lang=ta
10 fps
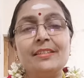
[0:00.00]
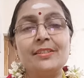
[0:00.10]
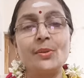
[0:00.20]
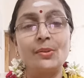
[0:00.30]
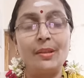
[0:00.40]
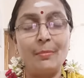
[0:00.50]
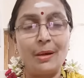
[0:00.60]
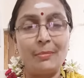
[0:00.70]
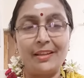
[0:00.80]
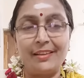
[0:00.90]
சொந்த
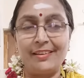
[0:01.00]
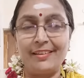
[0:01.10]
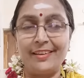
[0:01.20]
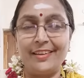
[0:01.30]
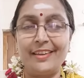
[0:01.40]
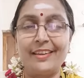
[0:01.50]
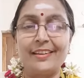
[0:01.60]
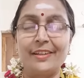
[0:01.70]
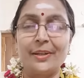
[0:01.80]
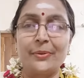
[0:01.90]
மாமனார்னாலேயே
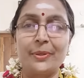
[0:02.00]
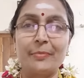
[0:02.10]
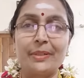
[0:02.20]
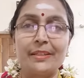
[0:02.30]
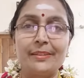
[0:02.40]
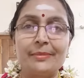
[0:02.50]
காட்டி கொடுக்கப்பட்டு